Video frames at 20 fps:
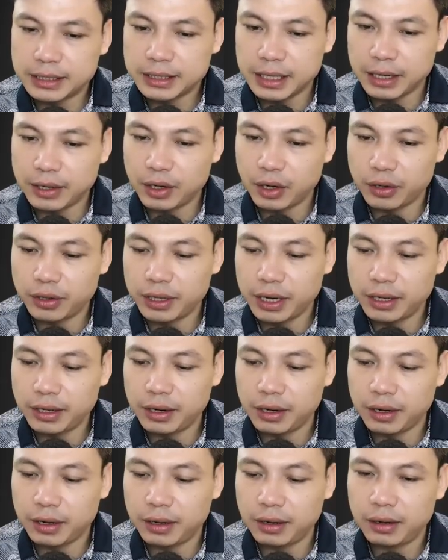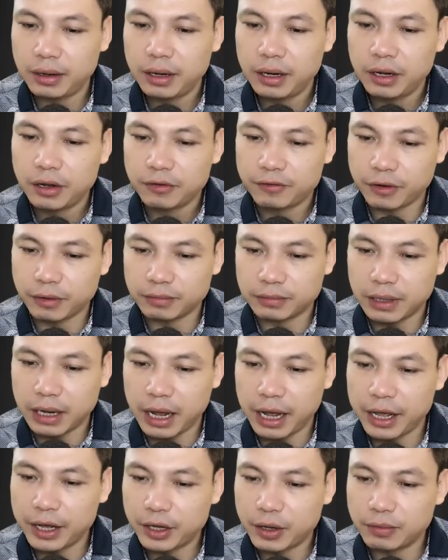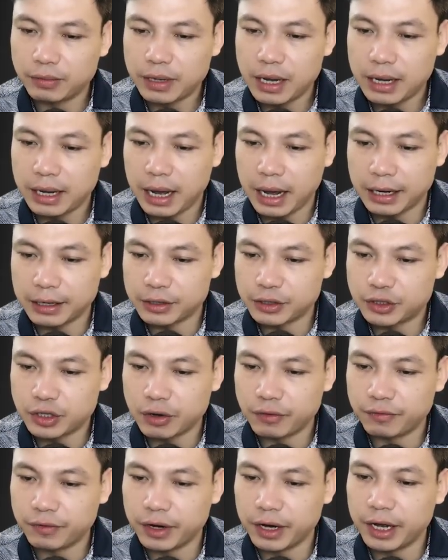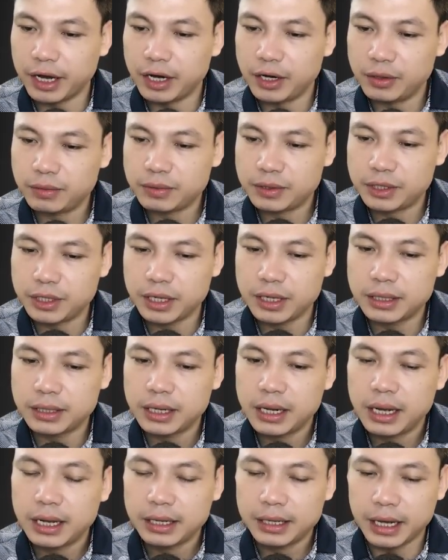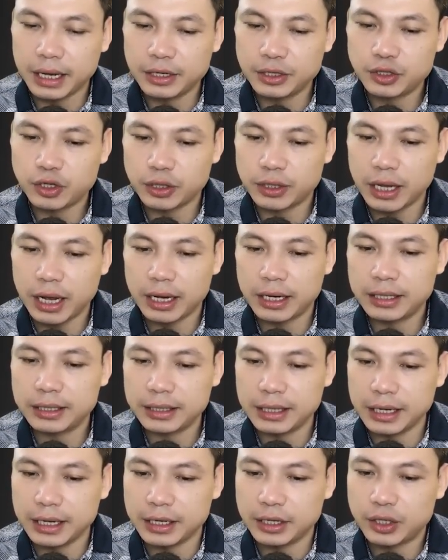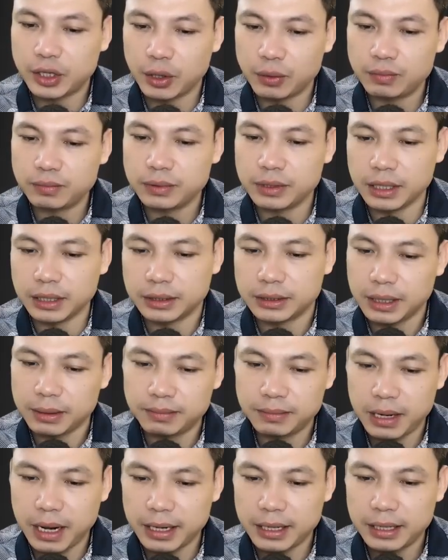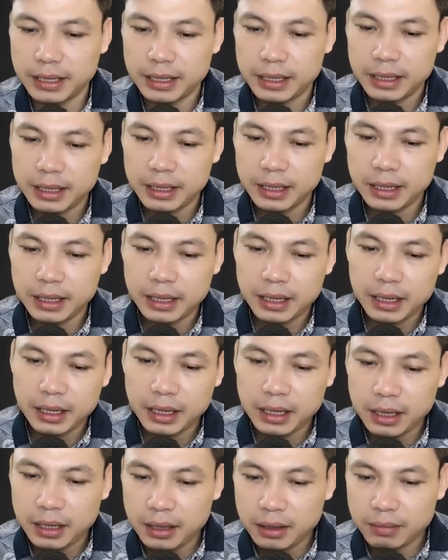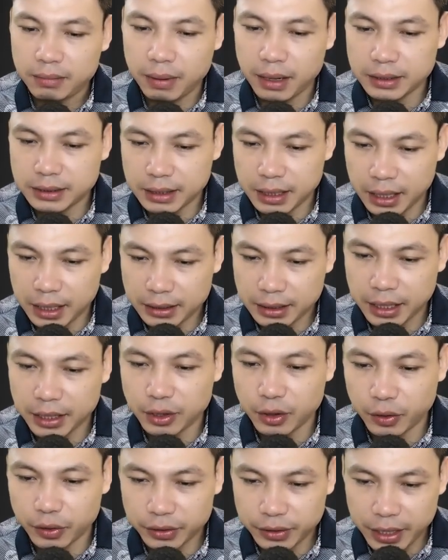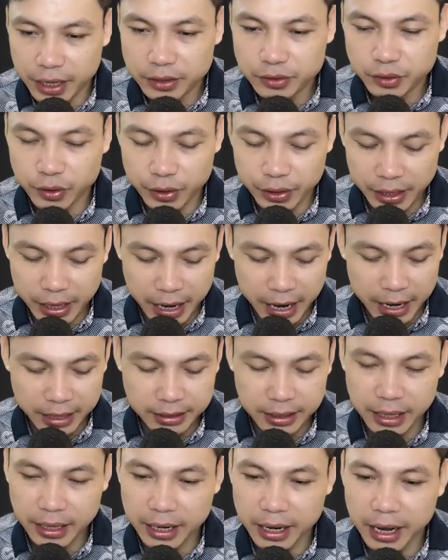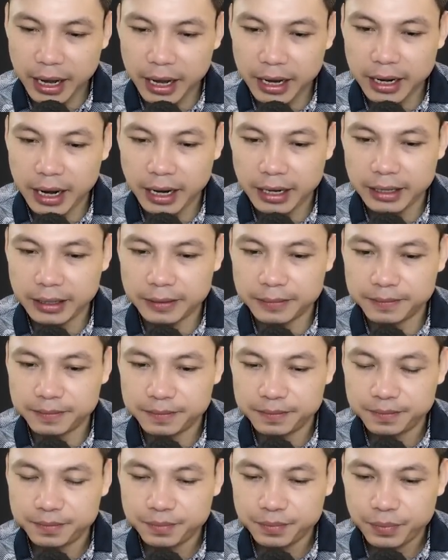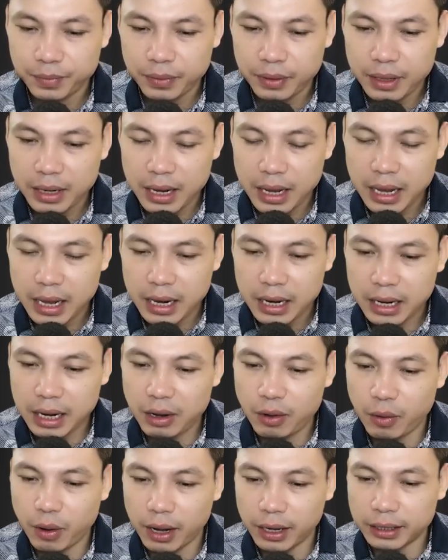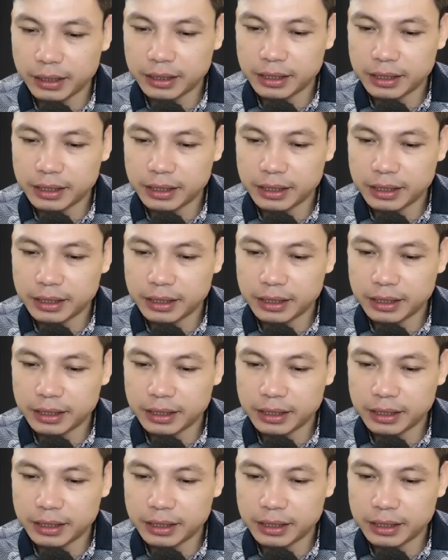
Ôi trời ơi là trời, biết mình hôi nách thì tem tém cái lại. Đằng này cứ thích phơi ra cơ. Trời thì đang nắng nóng, mồ hôi của thầy với cái mùi hôi nách hòa quyện với nhau còn hơn cả mắm tôm.